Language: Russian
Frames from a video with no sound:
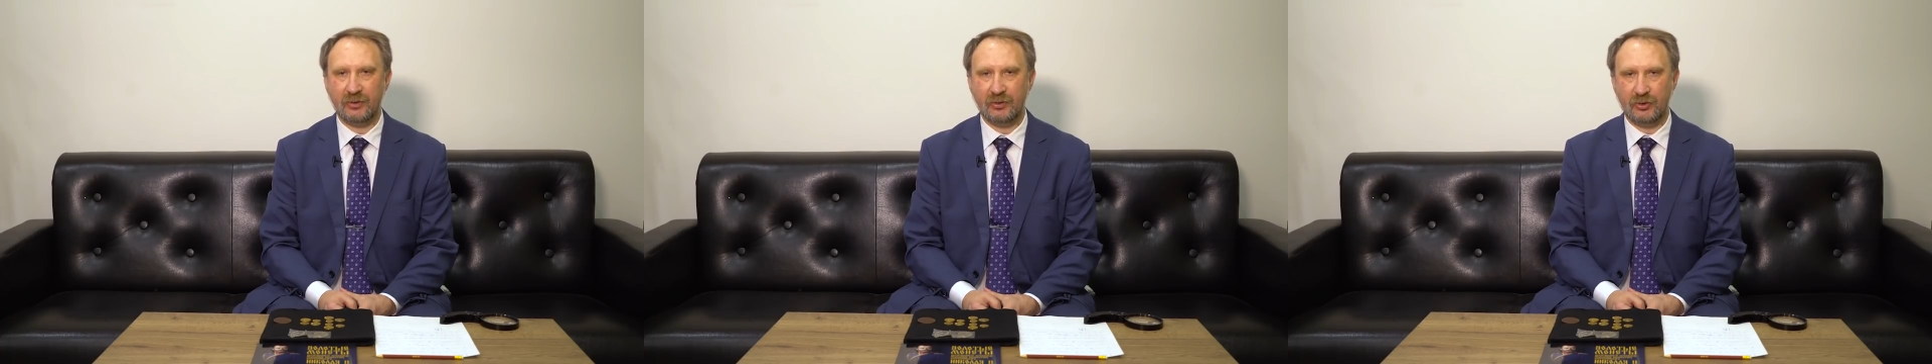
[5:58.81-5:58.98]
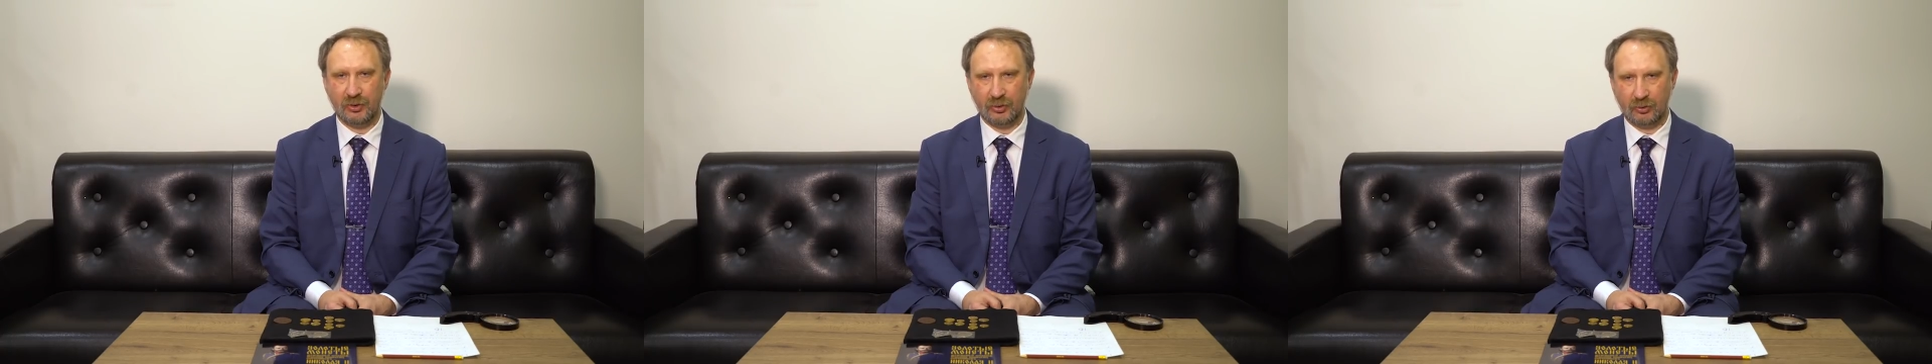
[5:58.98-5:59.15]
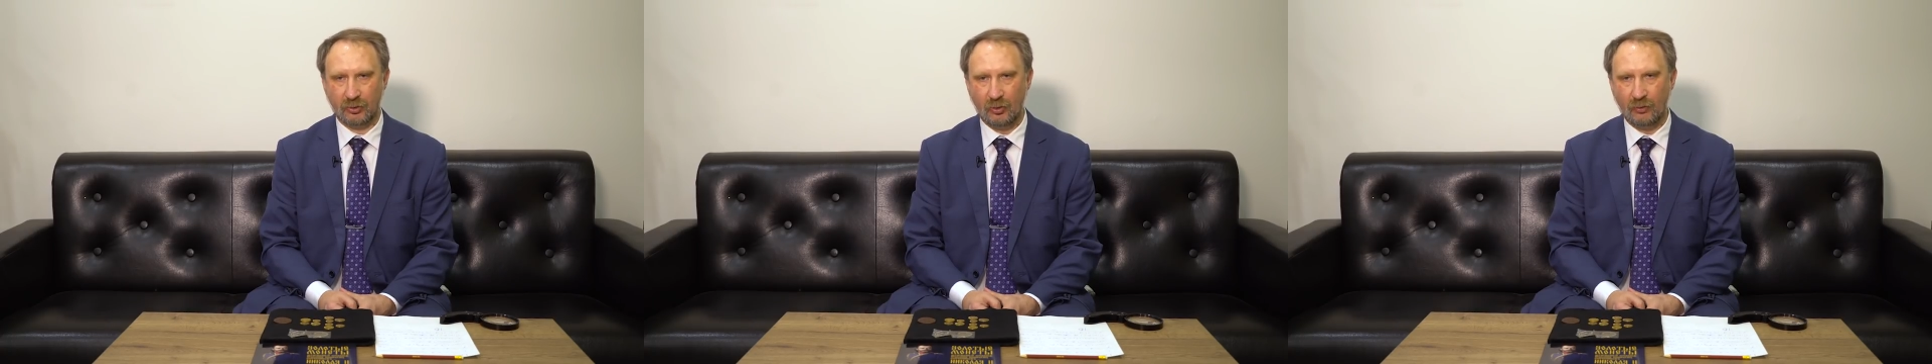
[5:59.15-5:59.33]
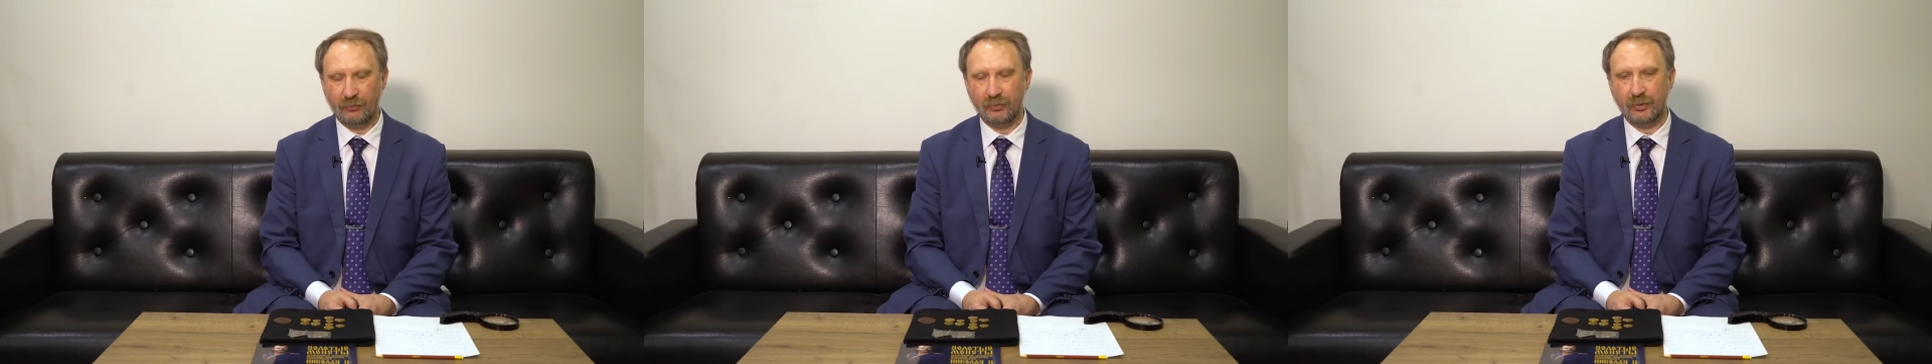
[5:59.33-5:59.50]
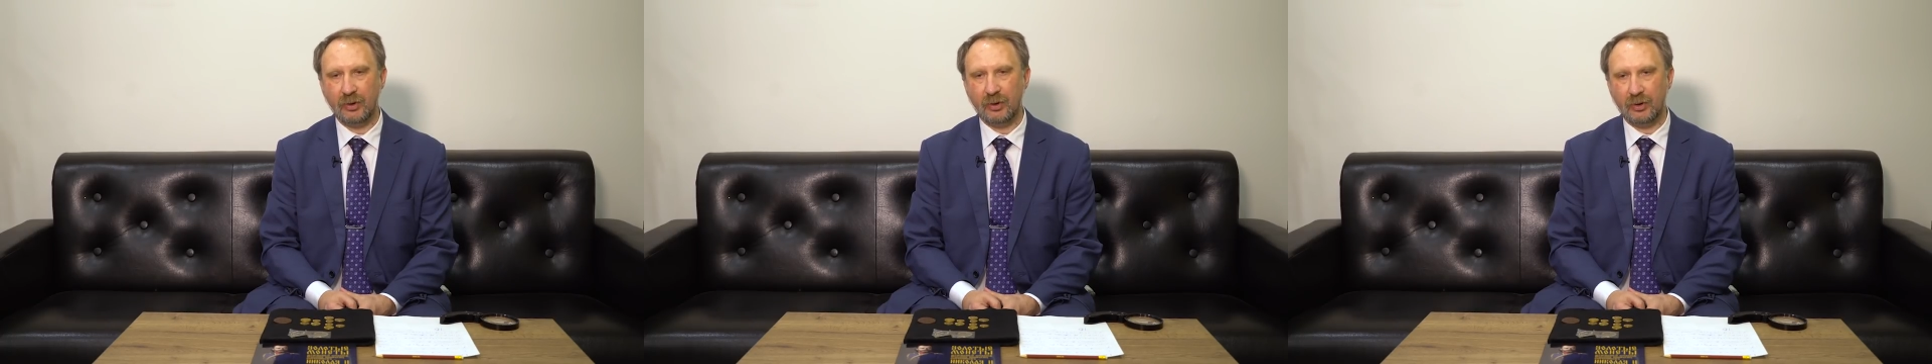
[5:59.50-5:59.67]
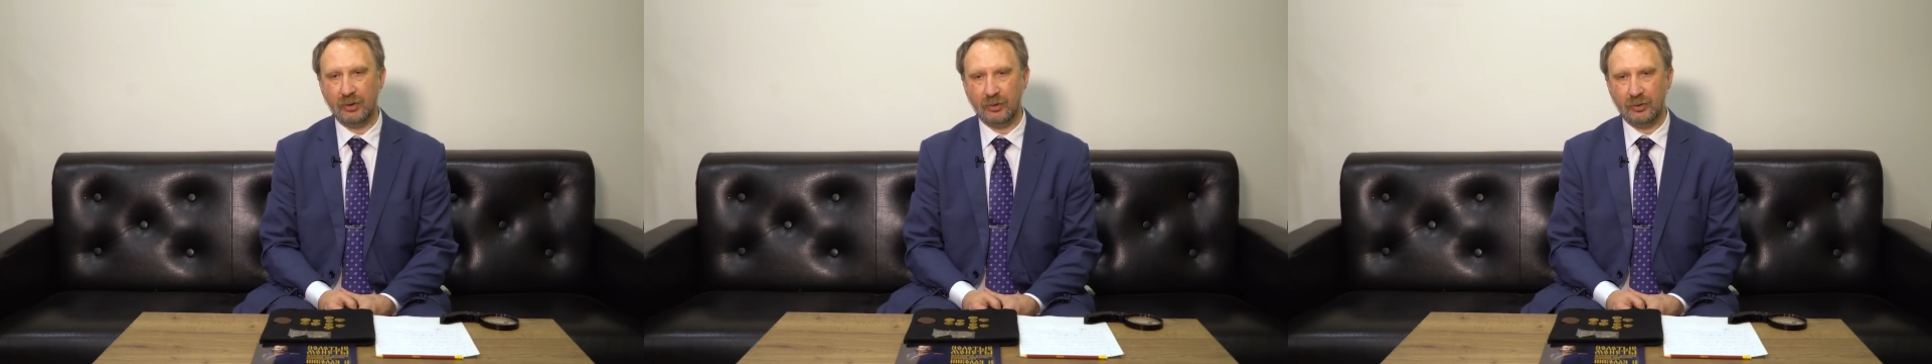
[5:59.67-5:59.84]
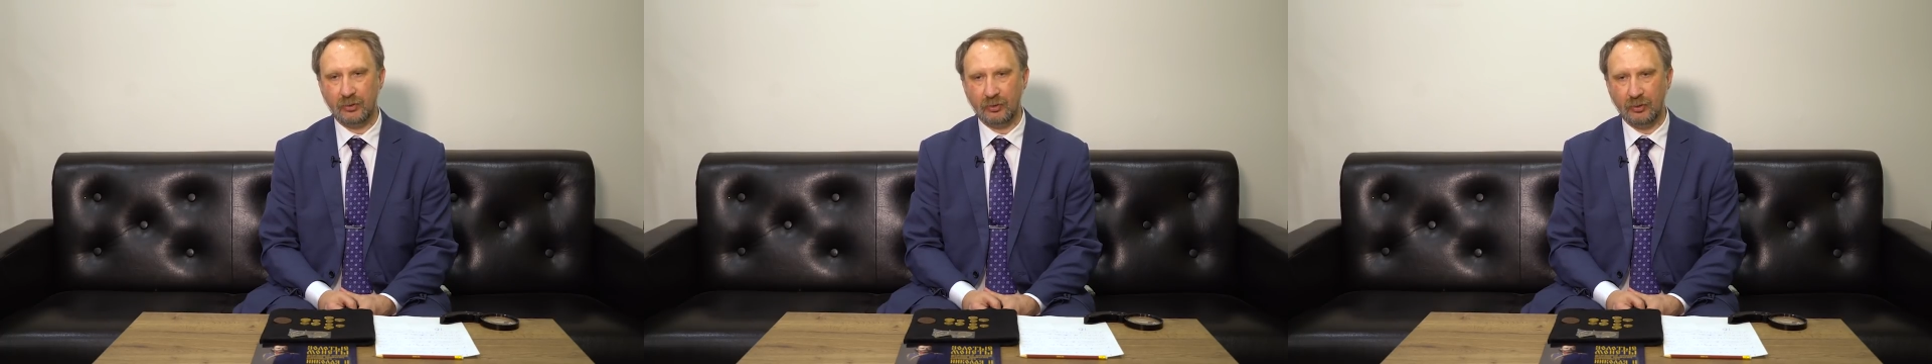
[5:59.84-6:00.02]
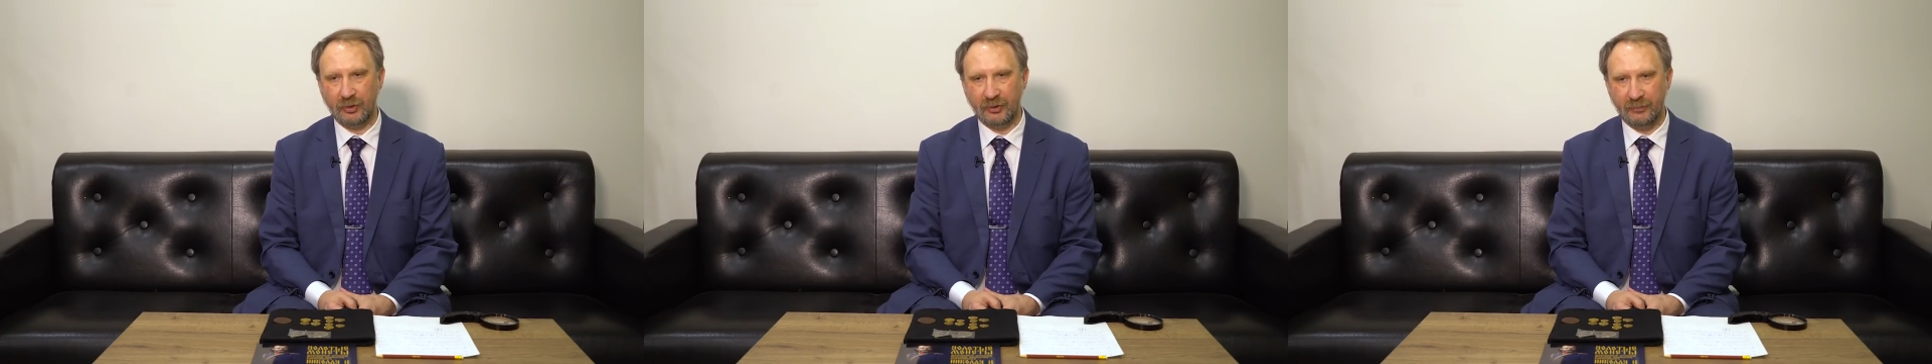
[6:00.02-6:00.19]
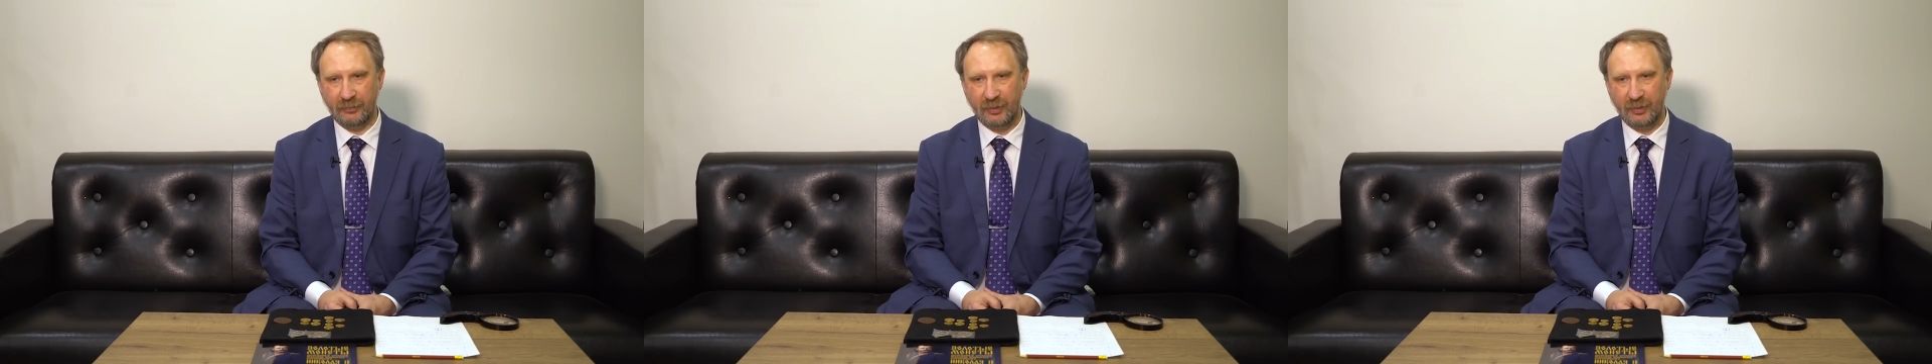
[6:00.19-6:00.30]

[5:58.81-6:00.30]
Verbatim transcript: часов 02